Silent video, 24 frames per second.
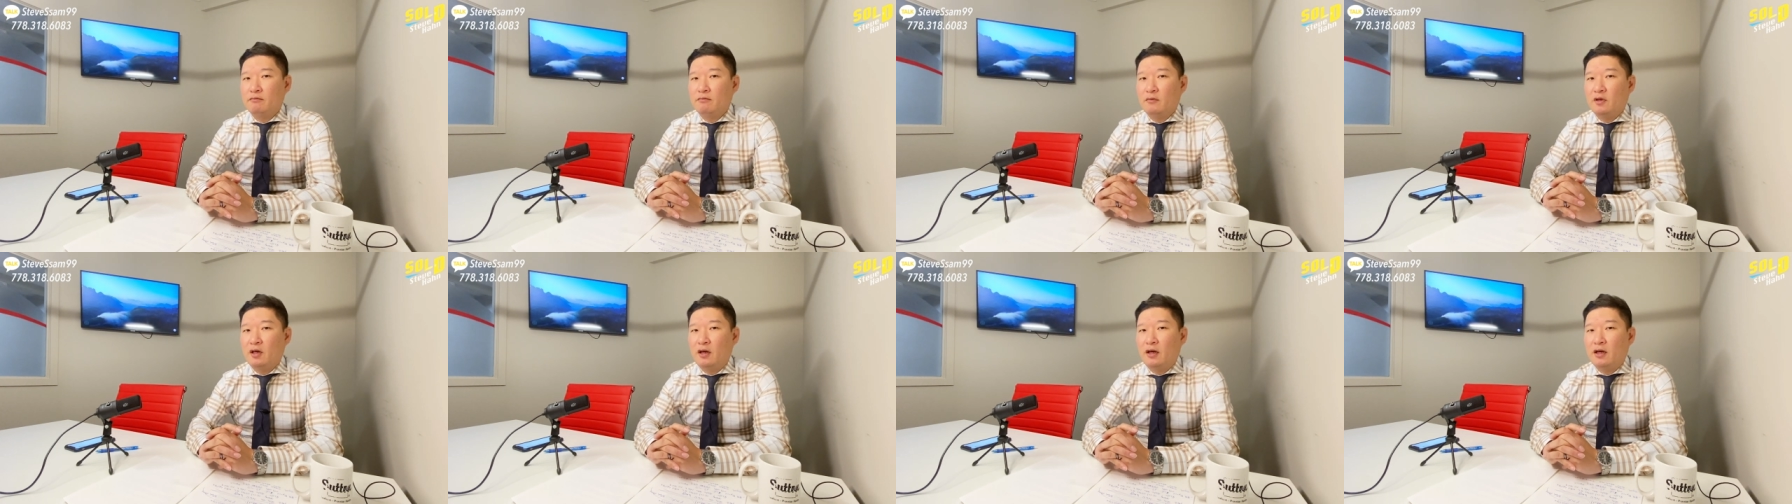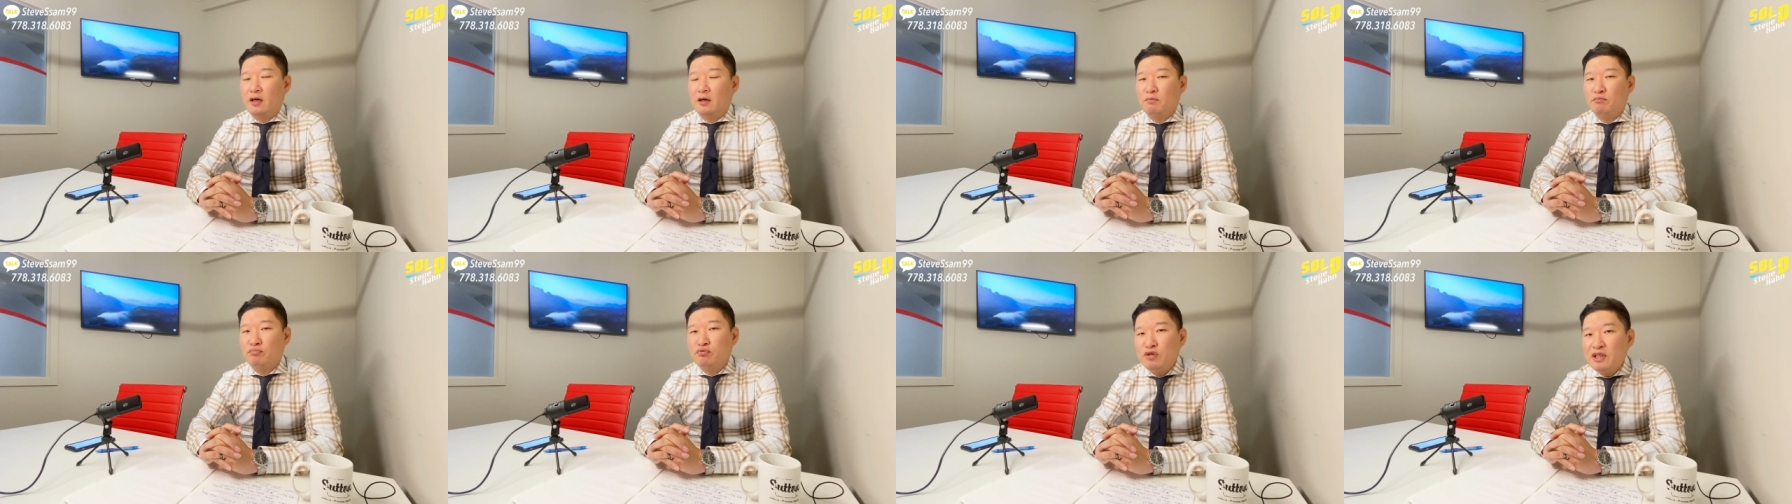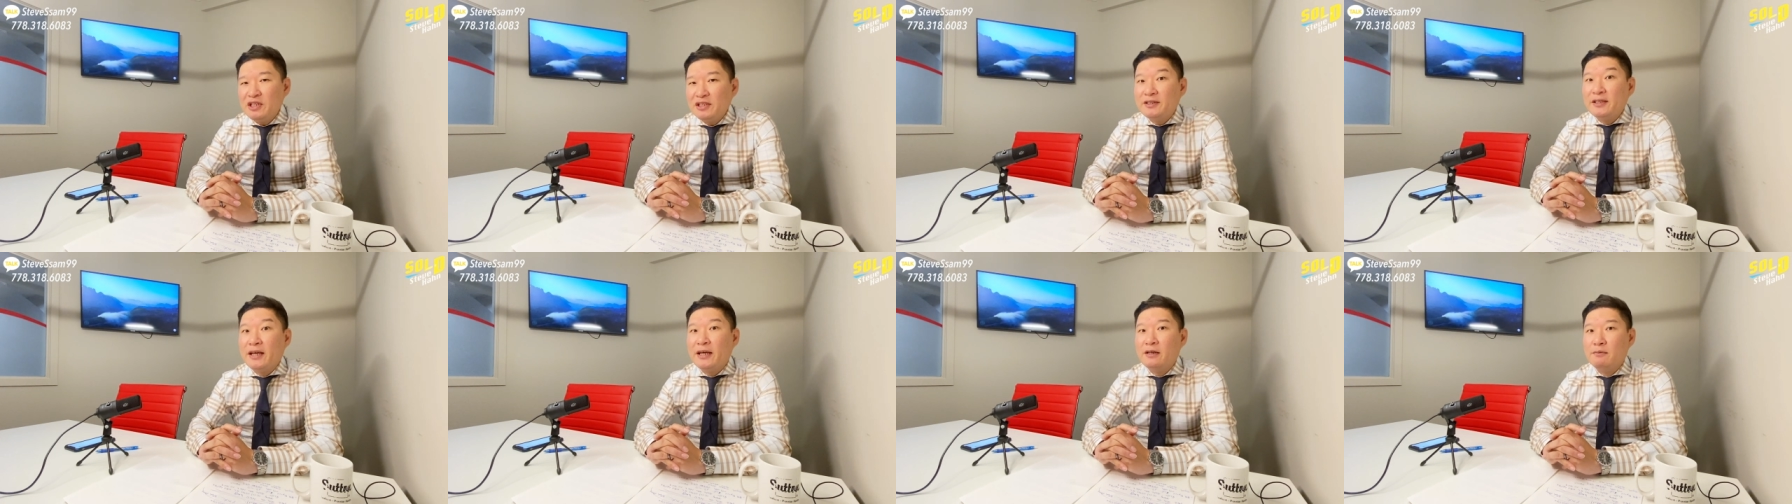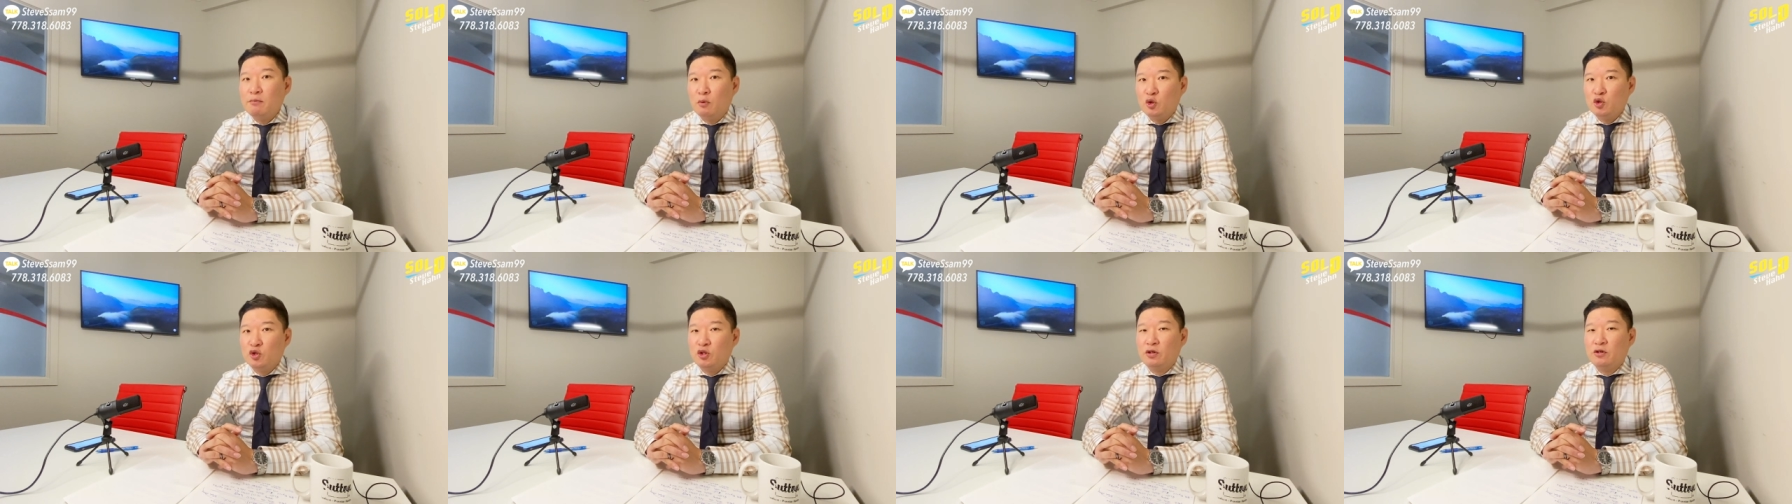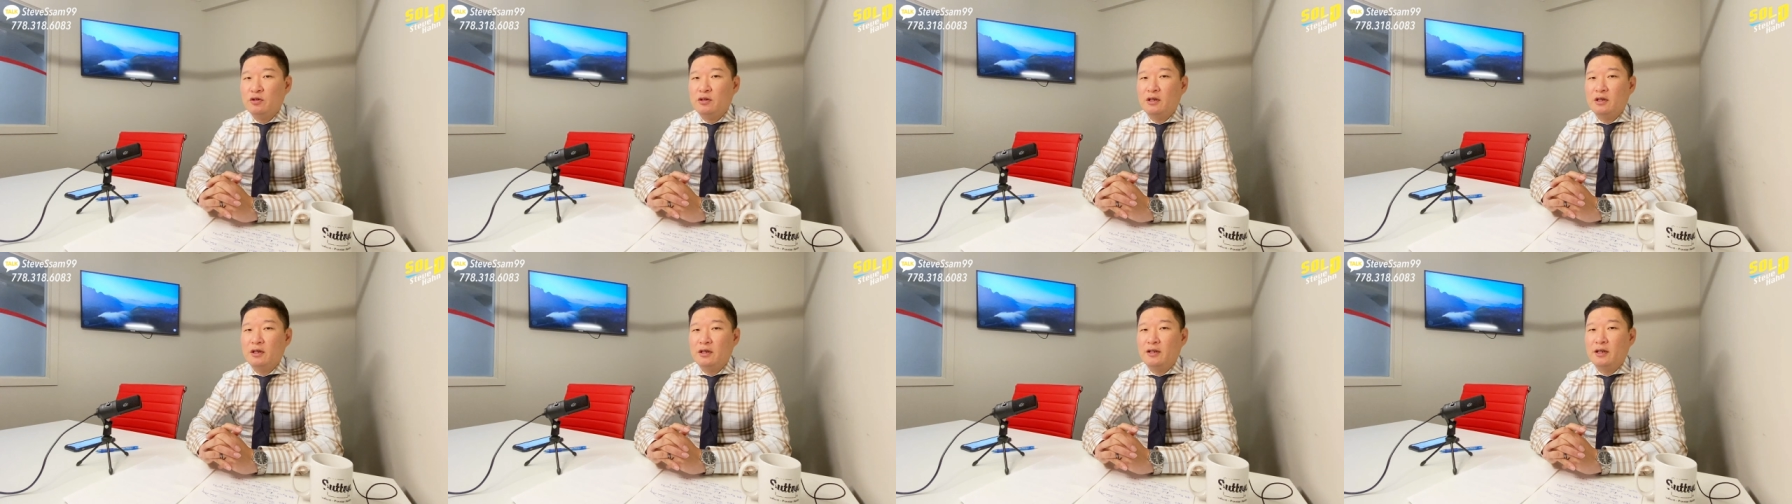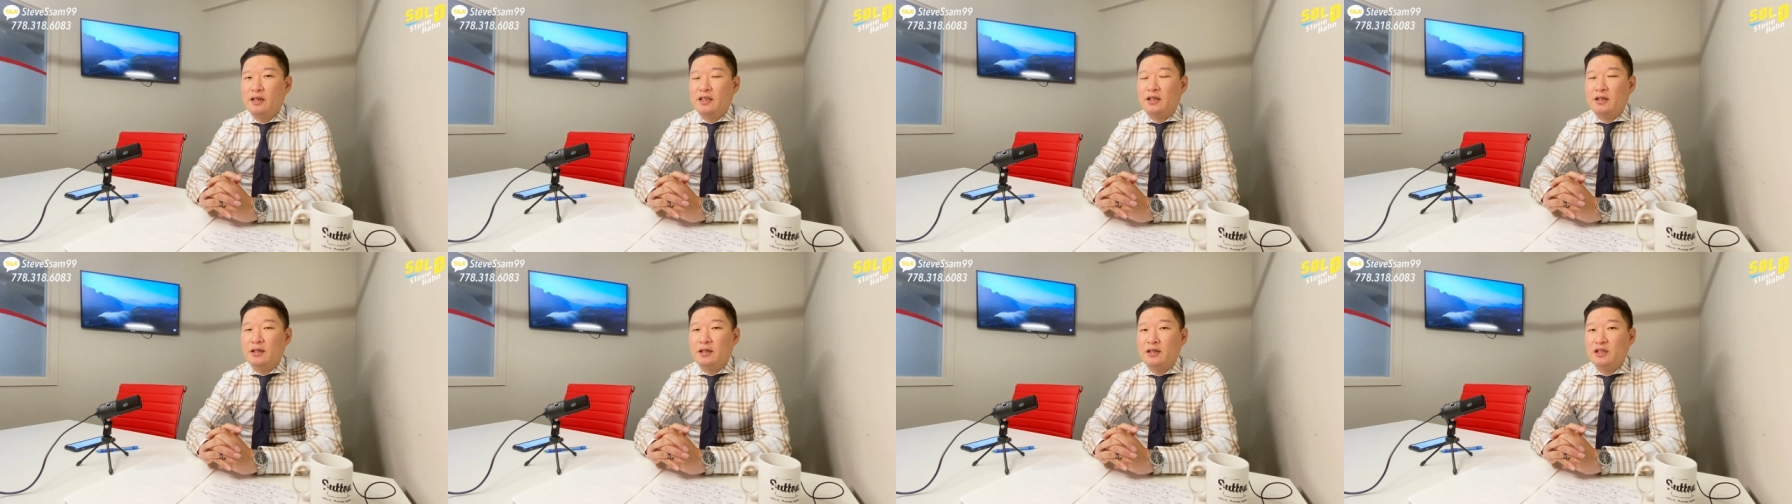예, 프리세일은 뭐죠? 예,
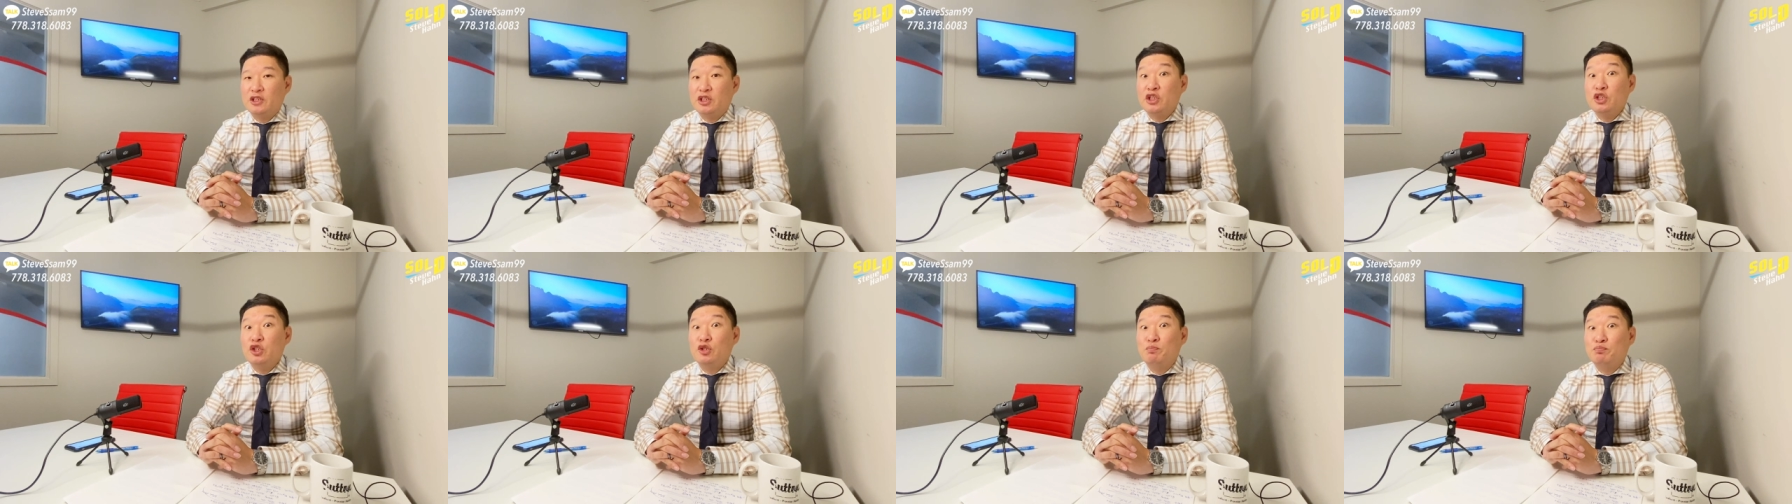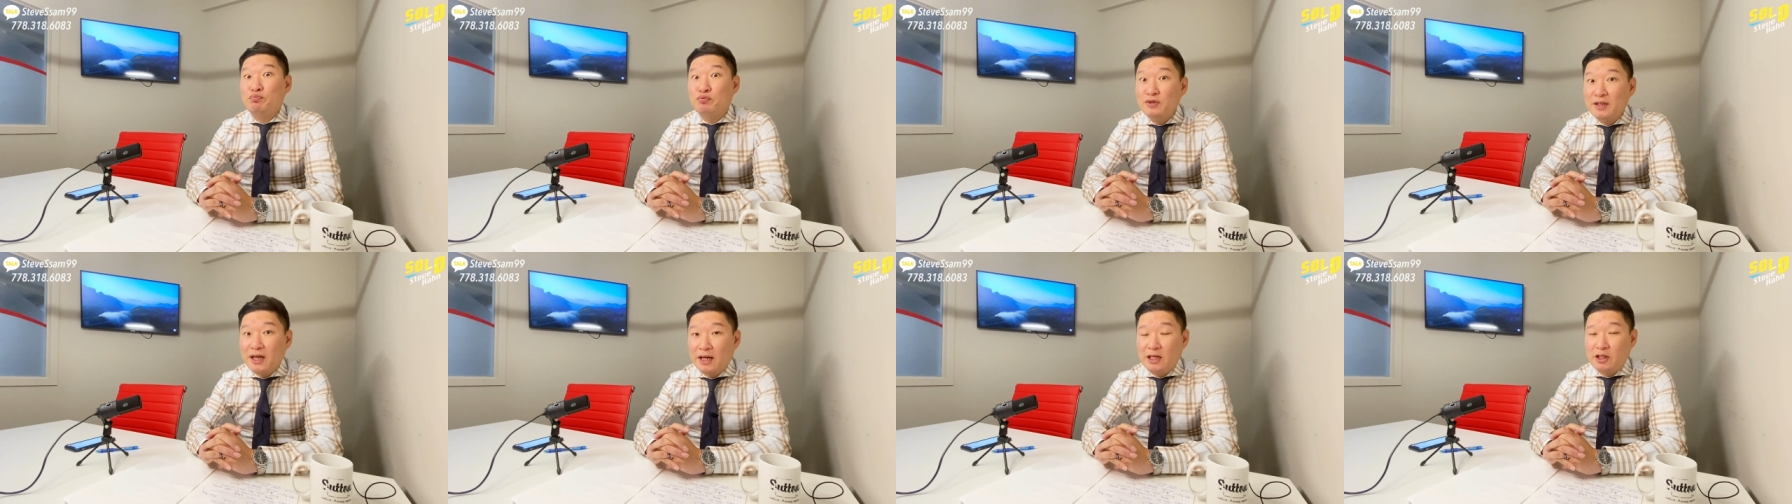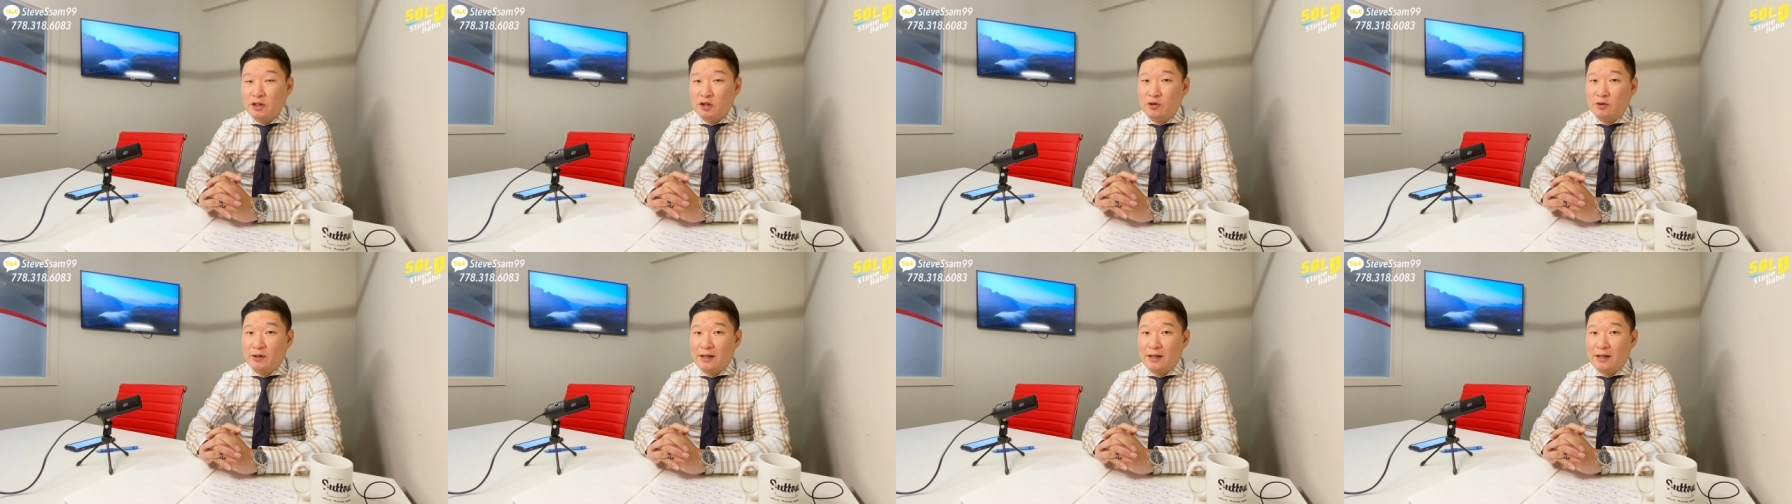신규 분양이죠.